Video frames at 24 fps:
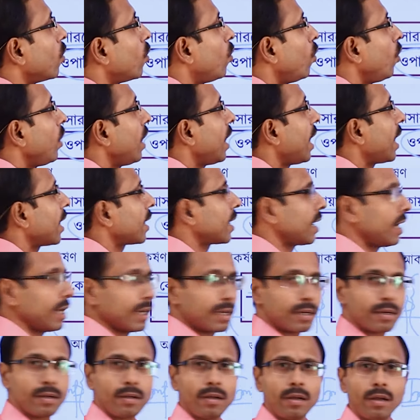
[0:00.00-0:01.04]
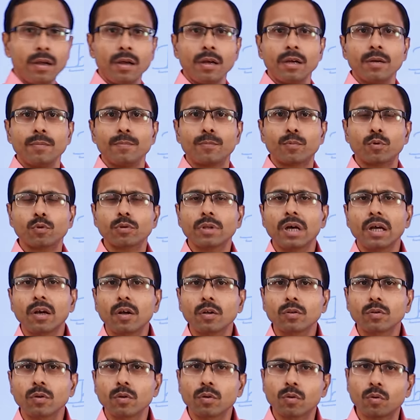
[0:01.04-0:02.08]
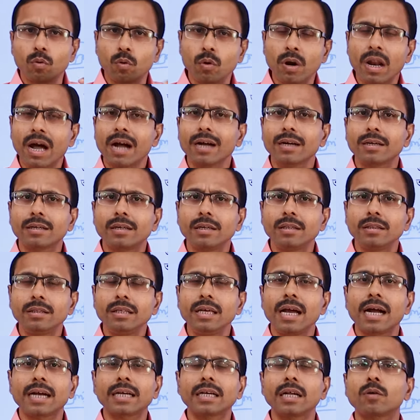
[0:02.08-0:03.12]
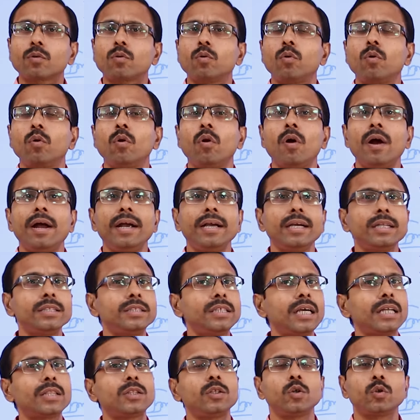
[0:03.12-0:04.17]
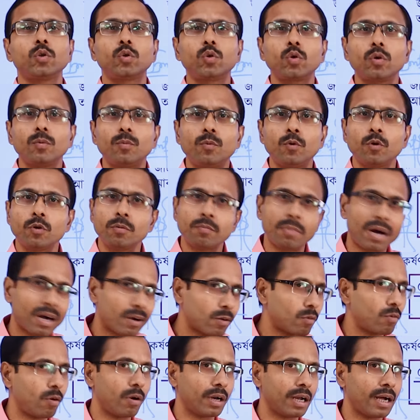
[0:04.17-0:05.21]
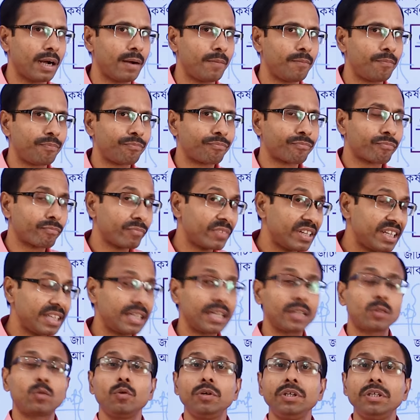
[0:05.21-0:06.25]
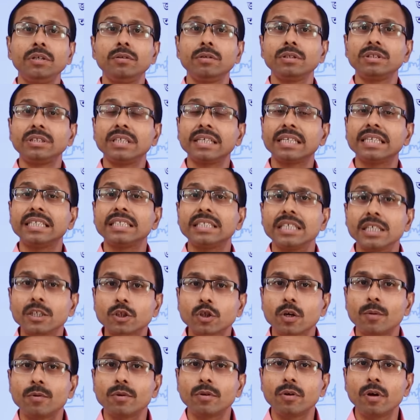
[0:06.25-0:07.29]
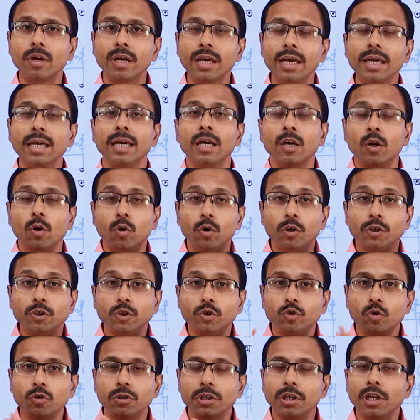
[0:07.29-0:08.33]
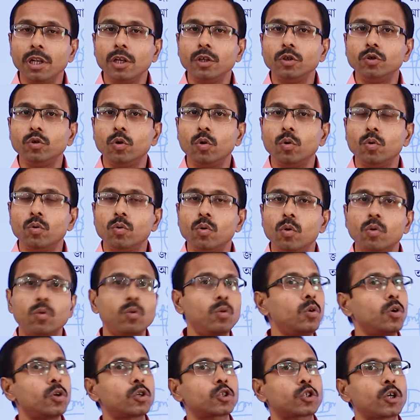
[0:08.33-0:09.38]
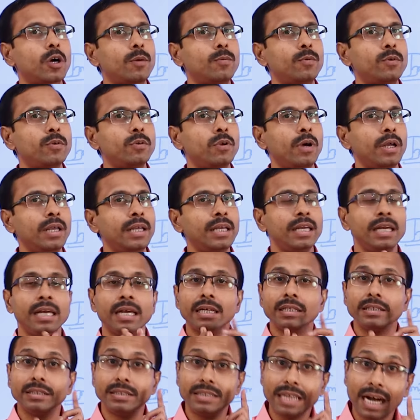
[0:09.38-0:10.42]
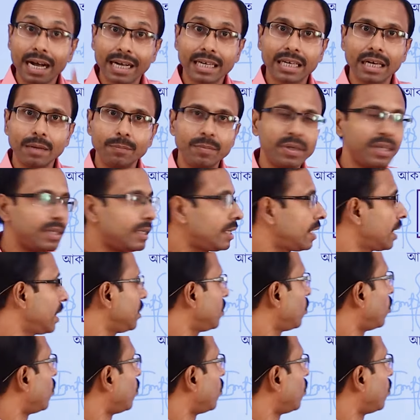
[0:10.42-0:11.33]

গোলাকার প্রধানত গোলাকৃতি একটা কোলয়েড জাতীয় দ্রবণ বা কণা যেটা তৈরি হচ্ছে কিসের সমন্বয়ে ওই জটিল যৌগগুলোর সমন্বয়ে যাকে বিজ্ঞানী